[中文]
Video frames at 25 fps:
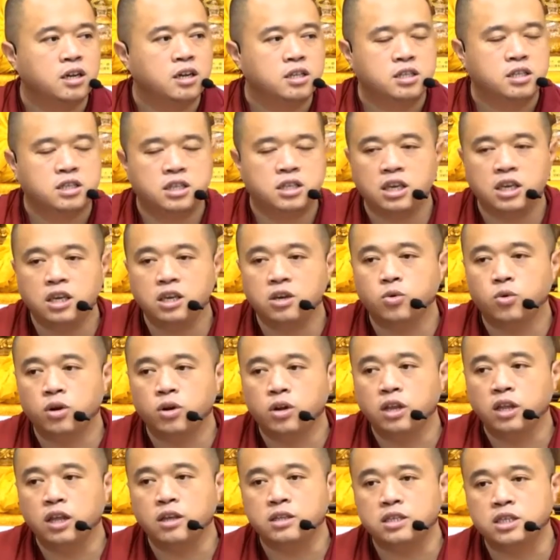因果
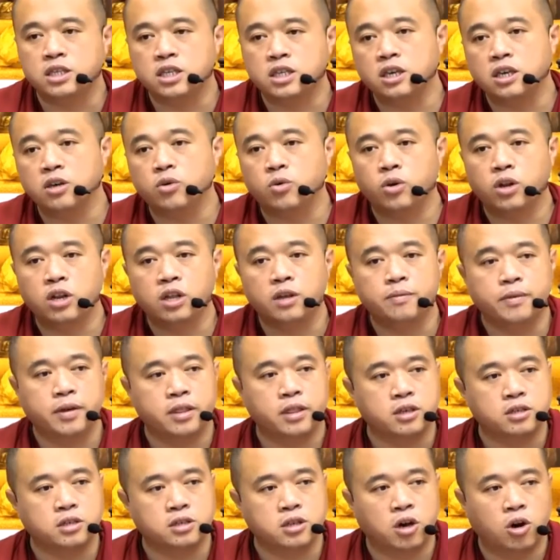里七因果里面的
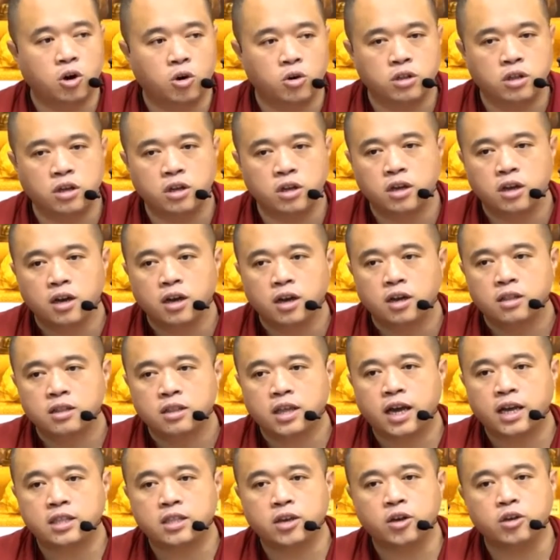时候呢，他
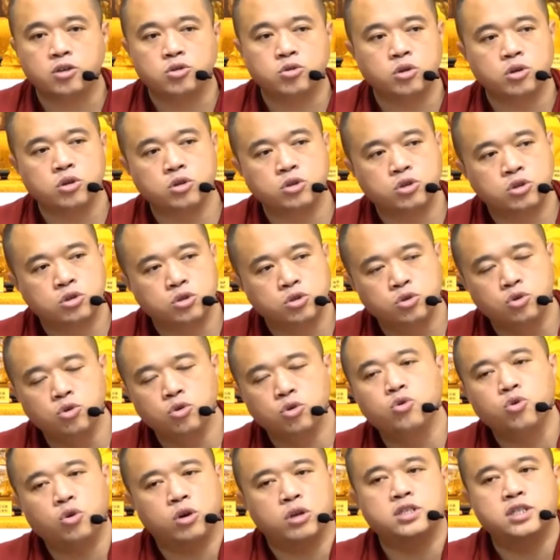等于说，如
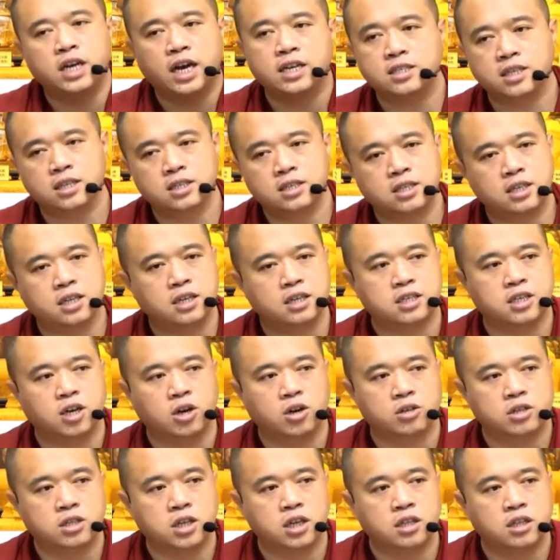果假设是一个小
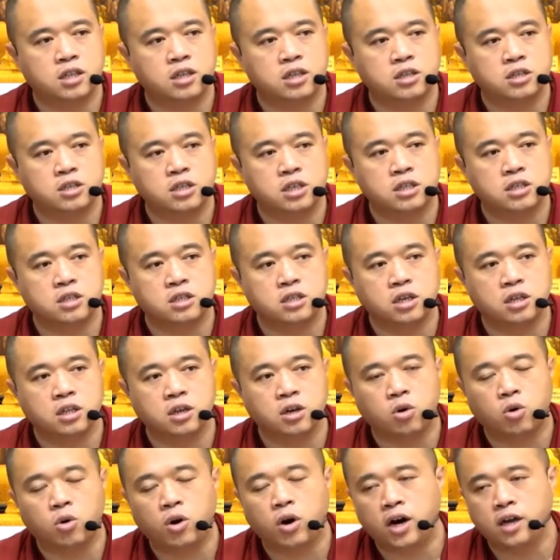乘的行者的
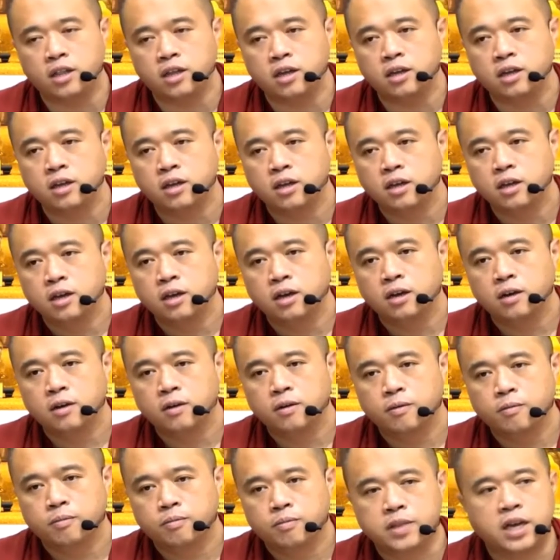话呢，
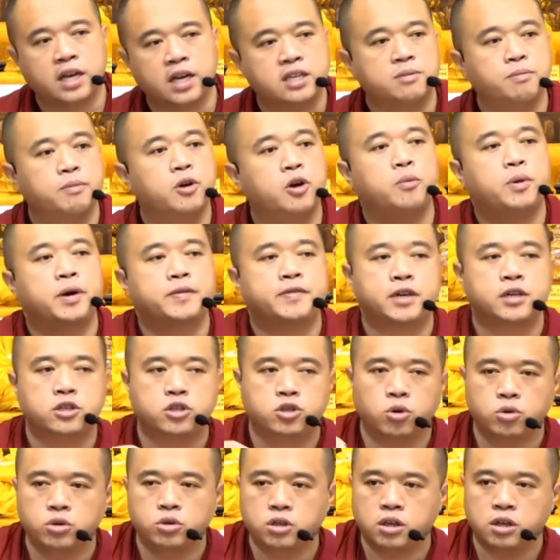他是没有办法
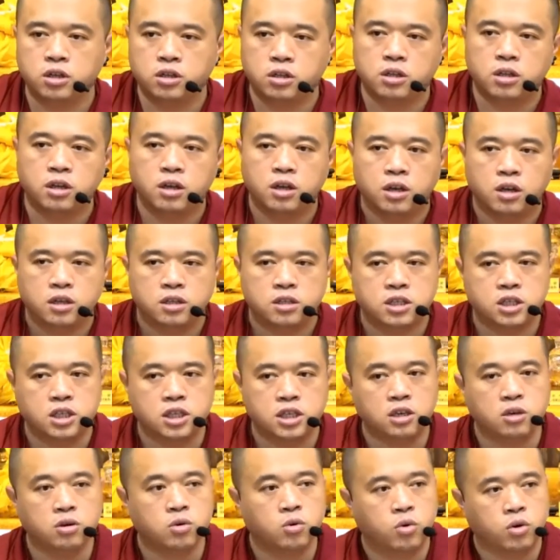修这个七
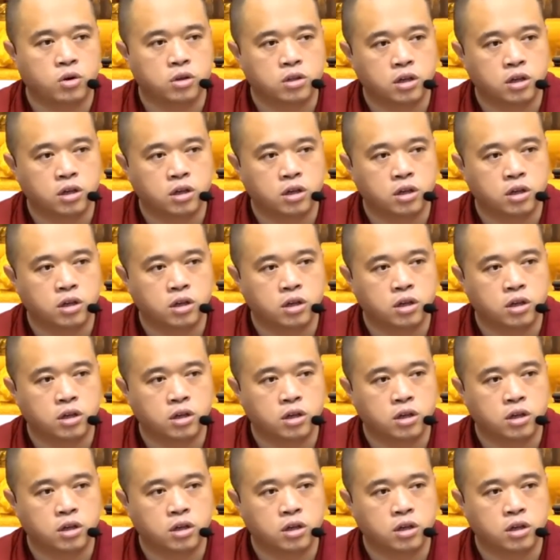因果的。